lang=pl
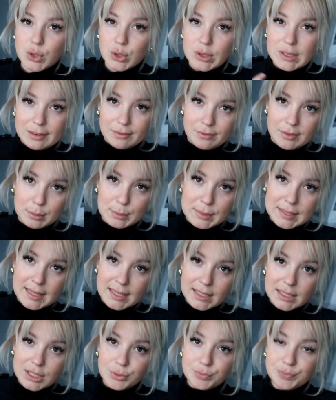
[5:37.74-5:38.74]
to dam Wam
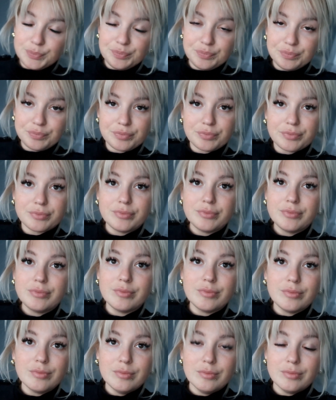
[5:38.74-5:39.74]
znać,
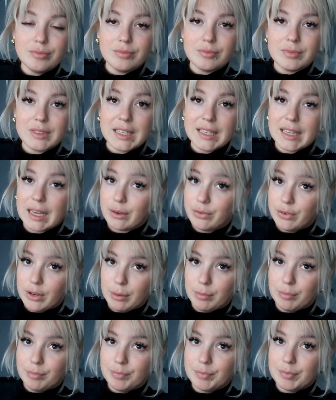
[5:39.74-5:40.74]
mm, jak
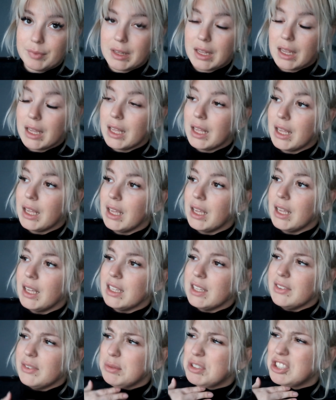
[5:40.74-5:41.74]
film.
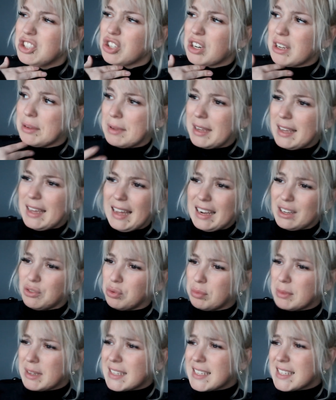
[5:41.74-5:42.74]
Nie wiem, czy trochę mi
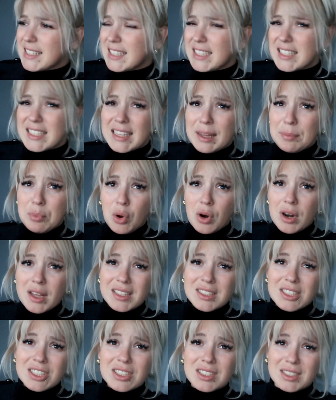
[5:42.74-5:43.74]
gardło mnie nie zaczyna
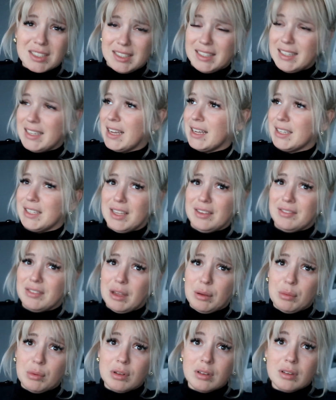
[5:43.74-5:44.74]
boleć? Ja nie
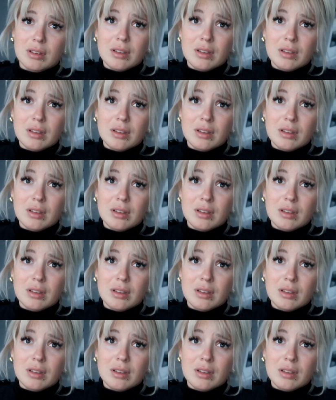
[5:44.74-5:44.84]
wiem.